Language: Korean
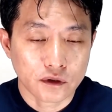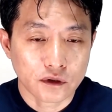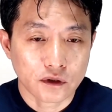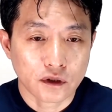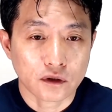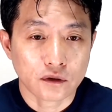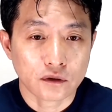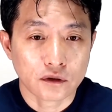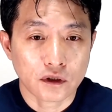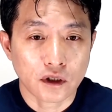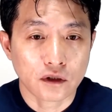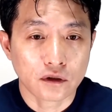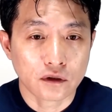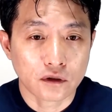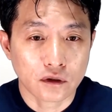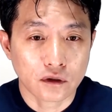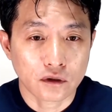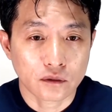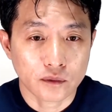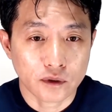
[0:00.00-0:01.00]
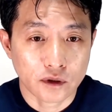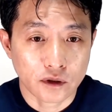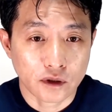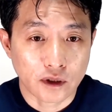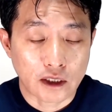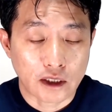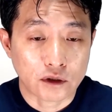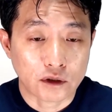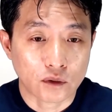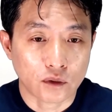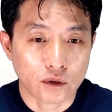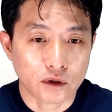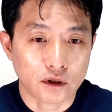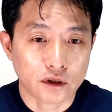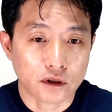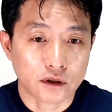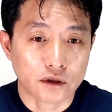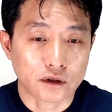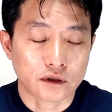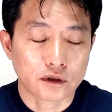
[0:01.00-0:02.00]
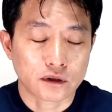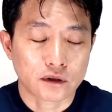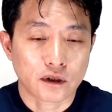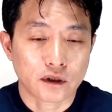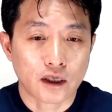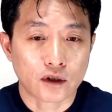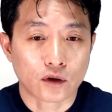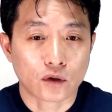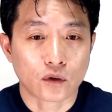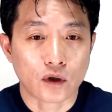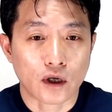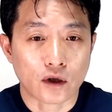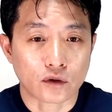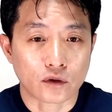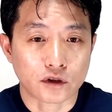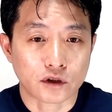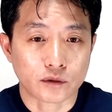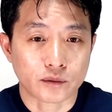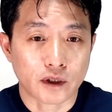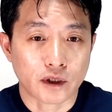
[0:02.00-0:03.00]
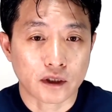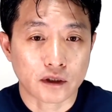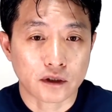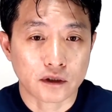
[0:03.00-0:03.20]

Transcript: 그런 커리큘럼을 가지고 있는 학교로 알고 있습니다.